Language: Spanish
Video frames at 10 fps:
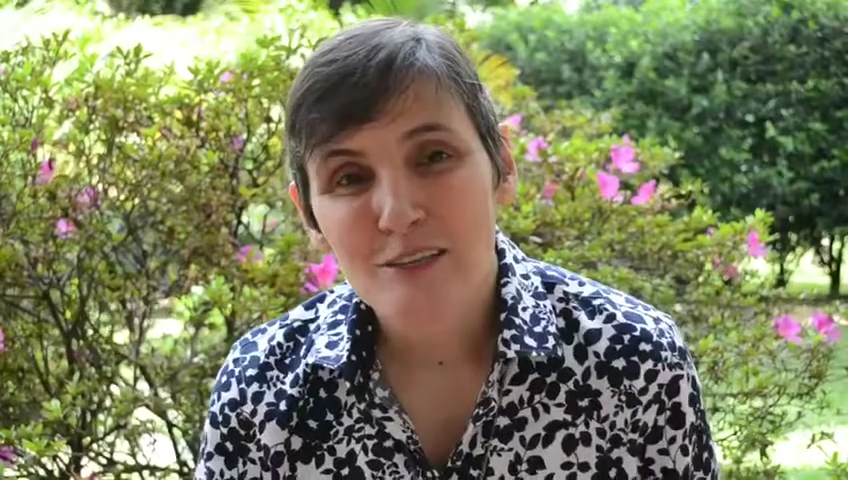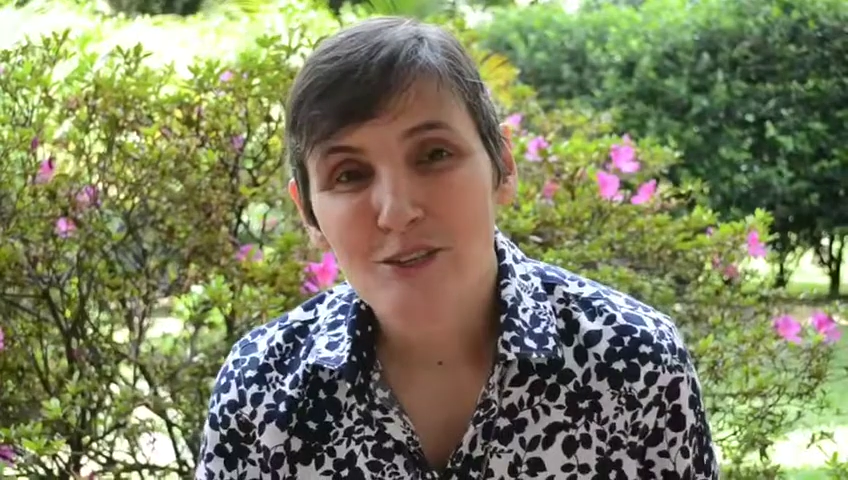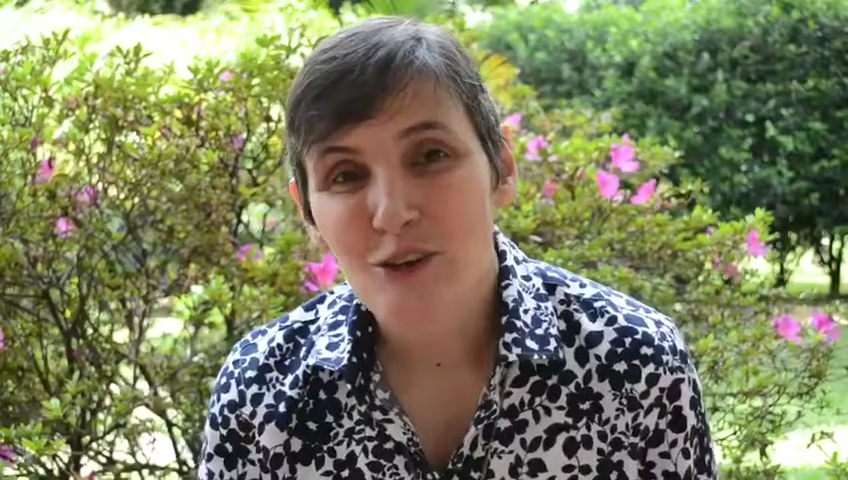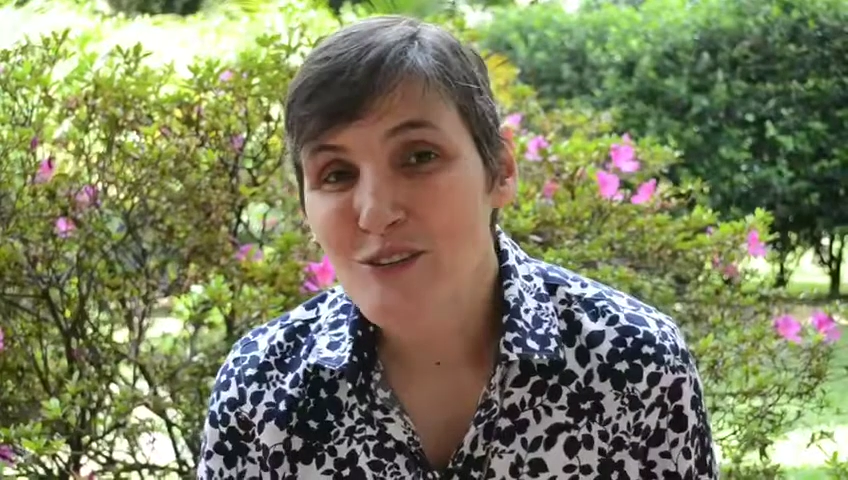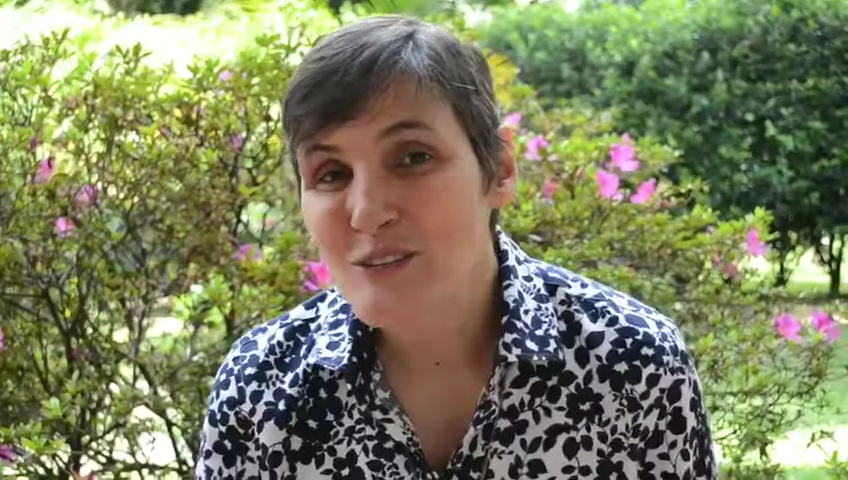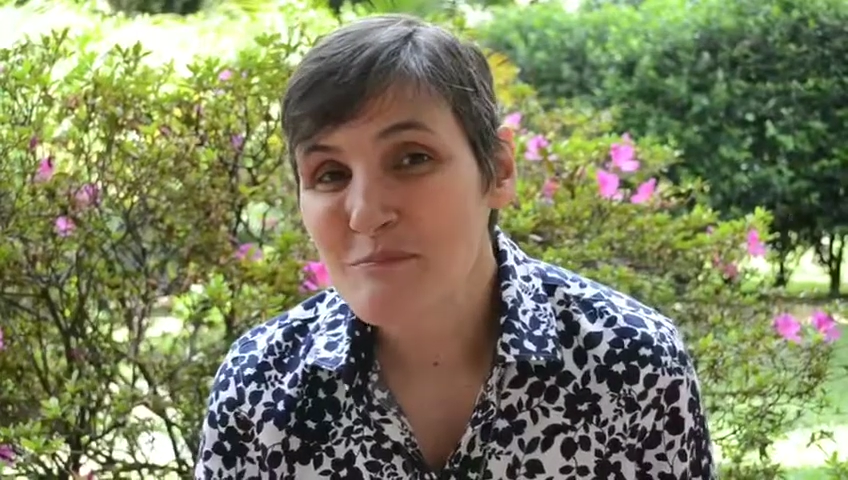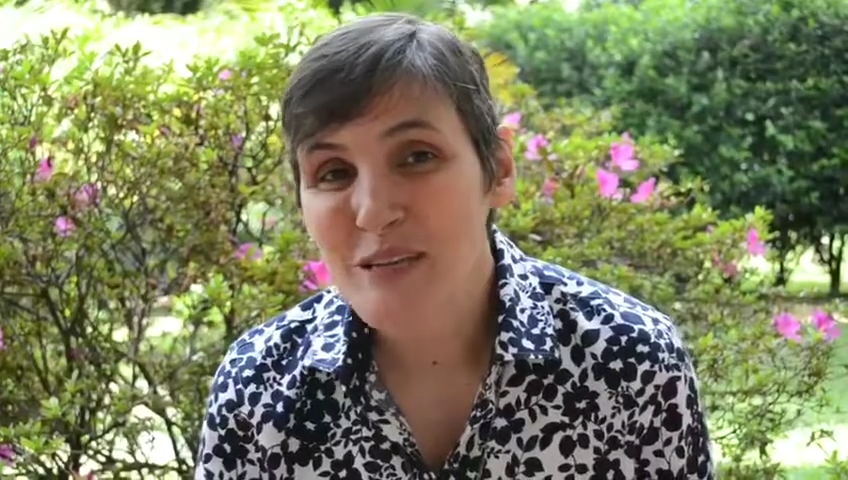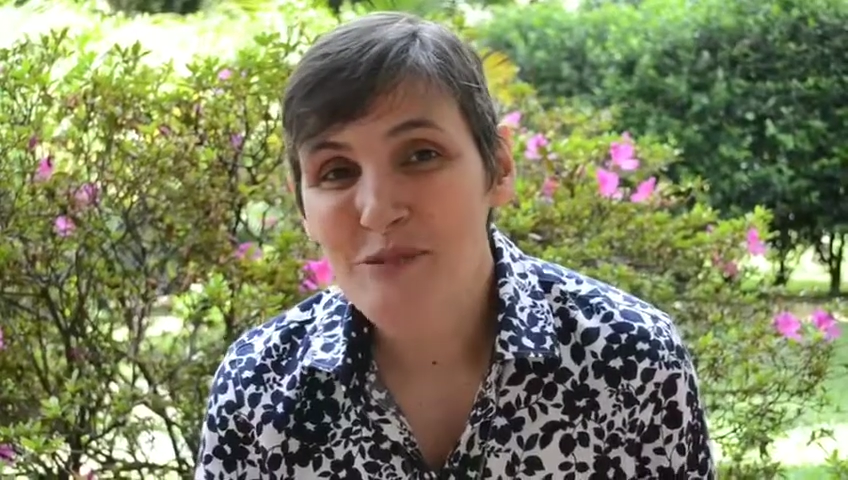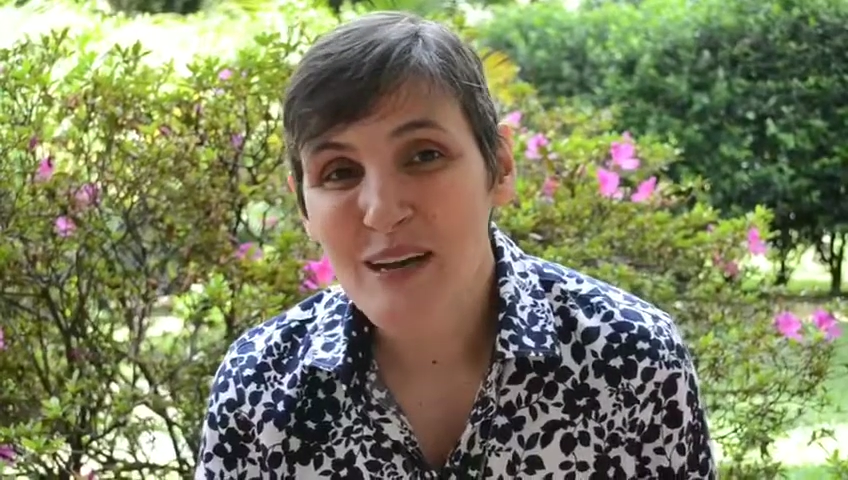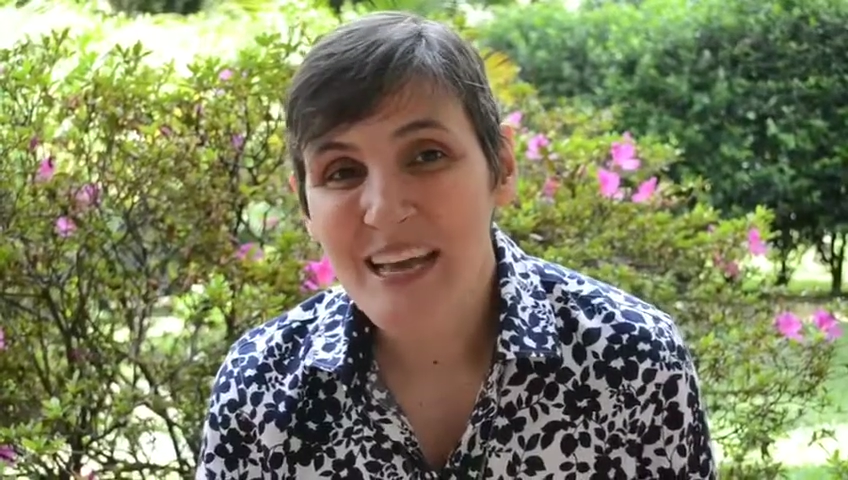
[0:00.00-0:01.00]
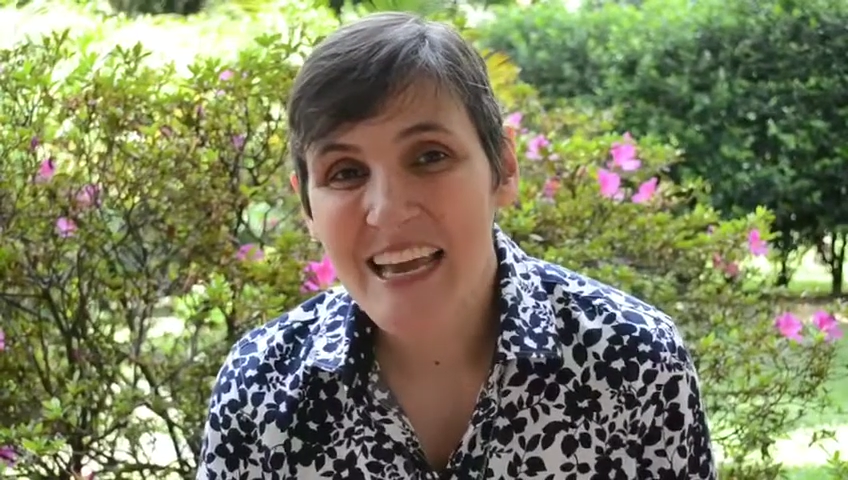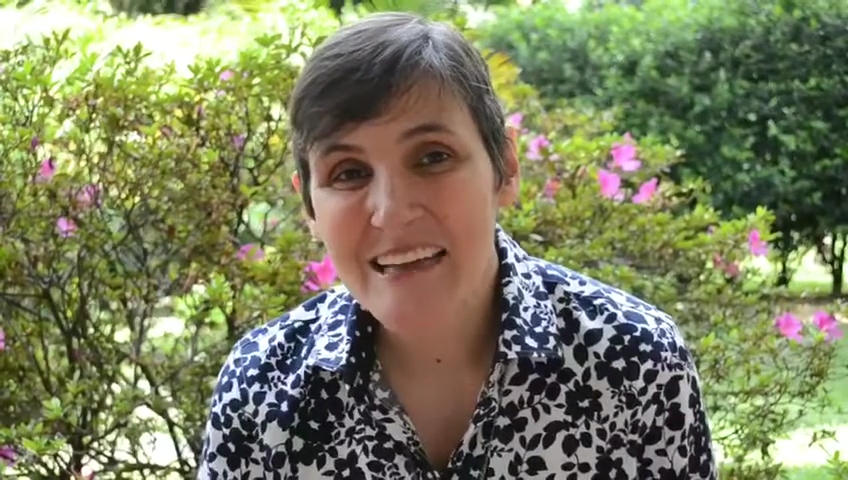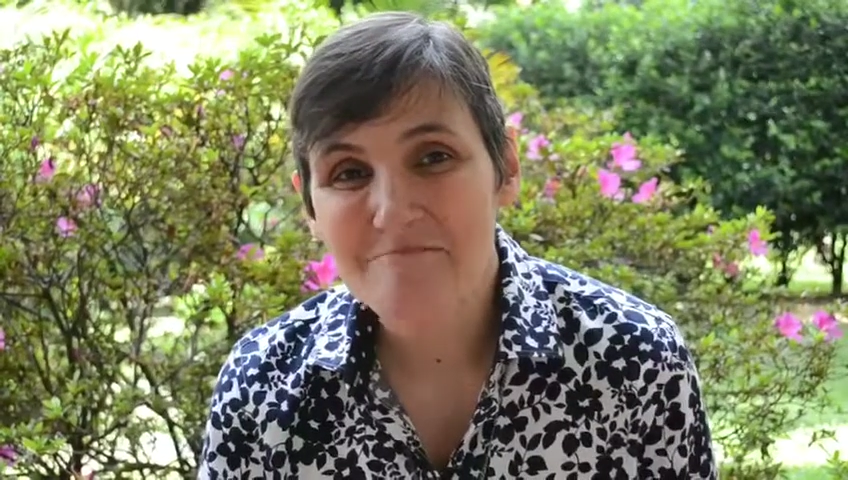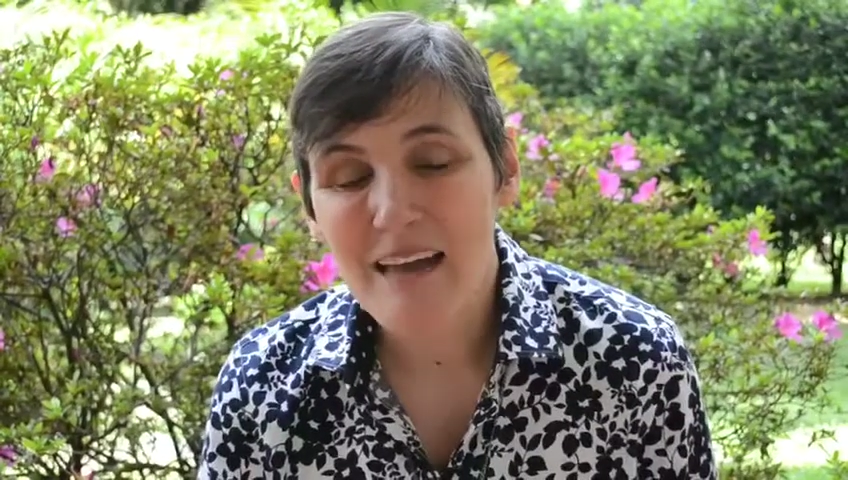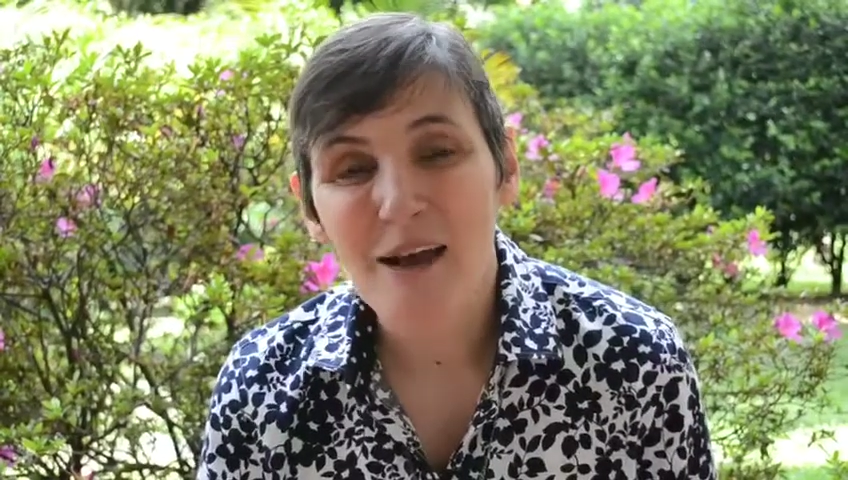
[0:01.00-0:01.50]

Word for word: Yo los invito a que